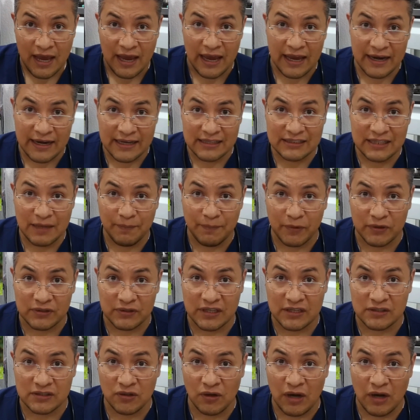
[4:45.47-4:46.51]
En este
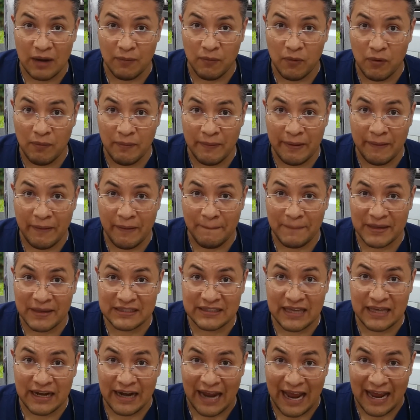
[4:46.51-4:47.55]
proceso la vulva va a
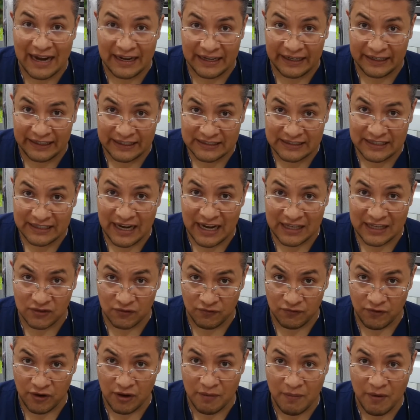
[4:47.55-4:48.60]
empezar a regresar a su
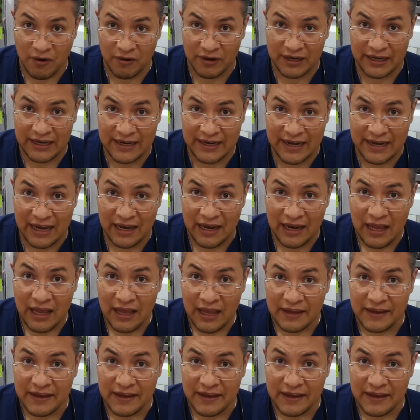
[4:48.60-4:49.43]
forma original,